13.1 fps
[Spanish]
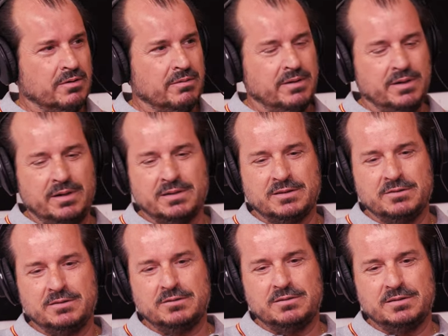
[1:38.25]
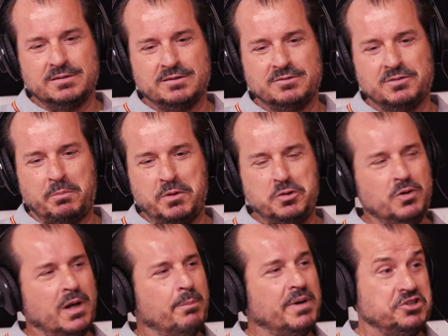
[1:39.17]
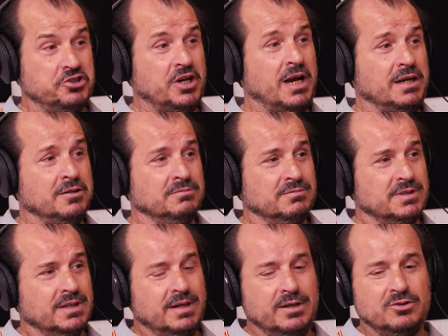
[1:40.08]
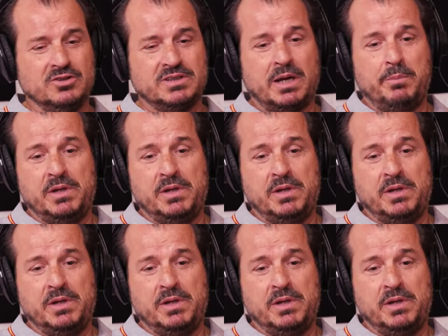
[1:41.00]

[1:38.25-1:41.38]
Es decir, es, es, es una pintura pasional, ¿no? Entonces, ¿qué